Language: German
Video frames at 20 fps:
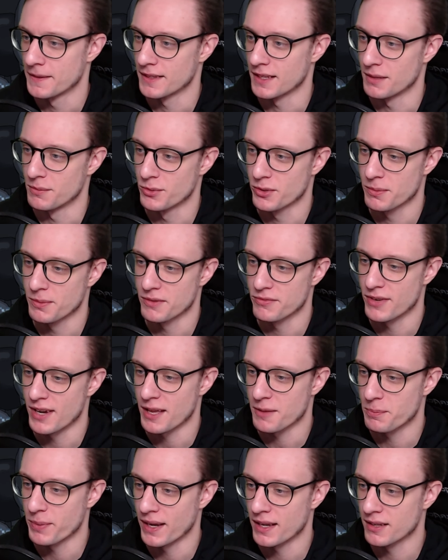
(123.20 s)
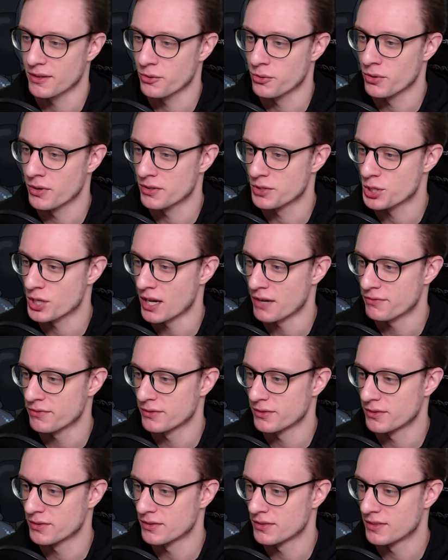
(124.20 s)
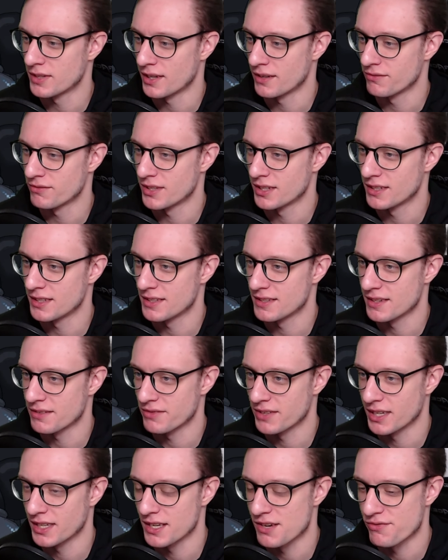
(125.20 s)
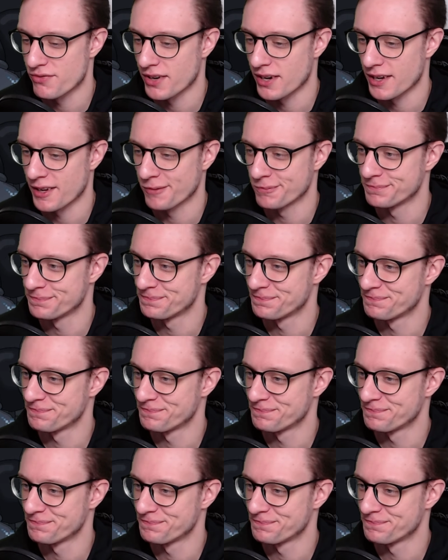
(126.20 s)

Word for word: Dann muss man vielleicht beide Röhren schaffen und dann wird dieser Weg hier frei.